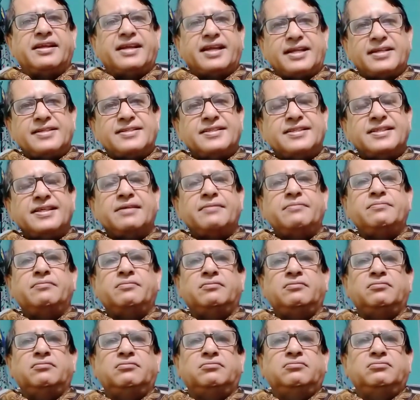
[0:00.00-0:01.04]
ক্যালসিয়াম
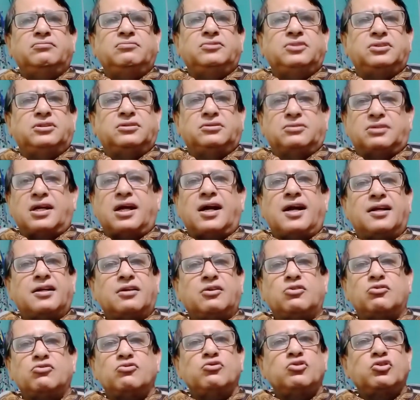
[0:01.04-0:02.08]
হাড়
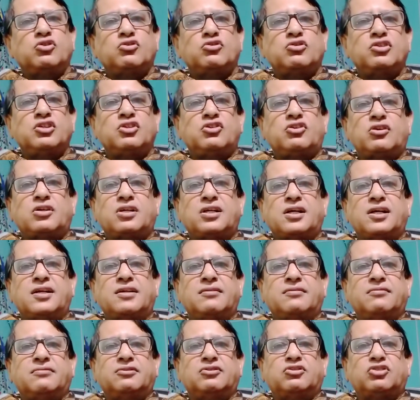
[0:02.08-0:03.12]
গঠনের জন্য দরকার
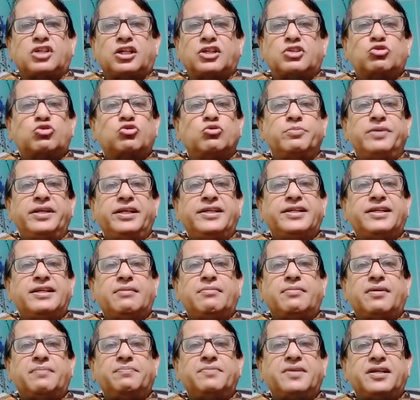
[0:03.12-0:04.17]
সাতশো
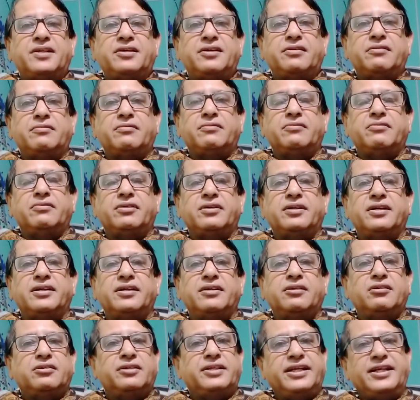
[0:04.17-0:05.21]
মিলিগ্রাম আপনার
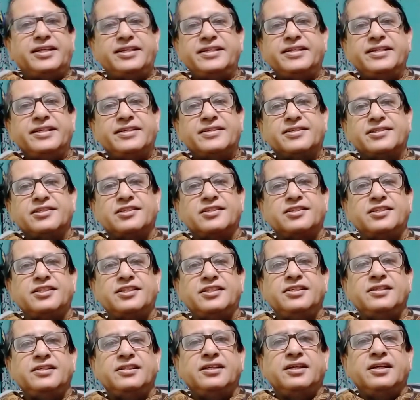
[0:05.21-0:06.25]
ডেলি
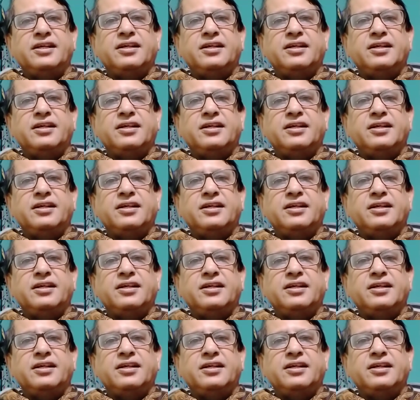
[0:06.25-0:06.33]
নেসেসিটি